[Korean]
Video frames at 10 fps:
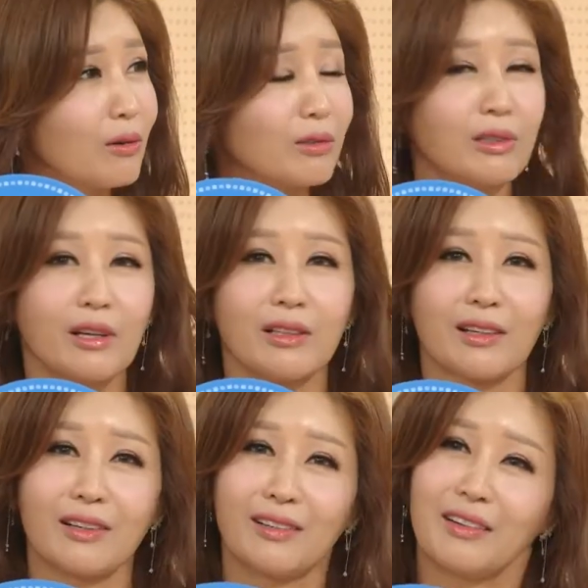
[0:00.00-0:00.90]
어떻게 해야 돼요?
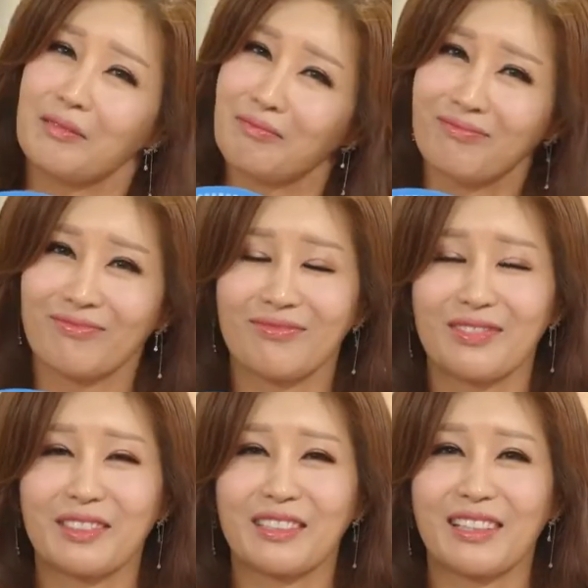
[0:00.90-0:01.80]
그러니까요, 정
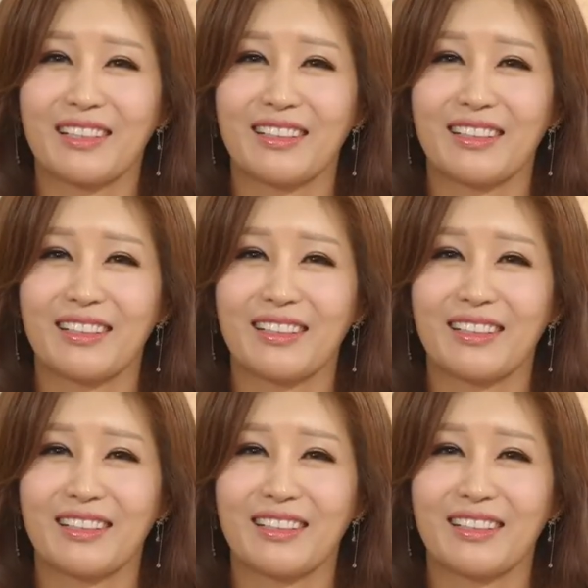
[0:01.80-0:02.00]
교수님. 글쎄요.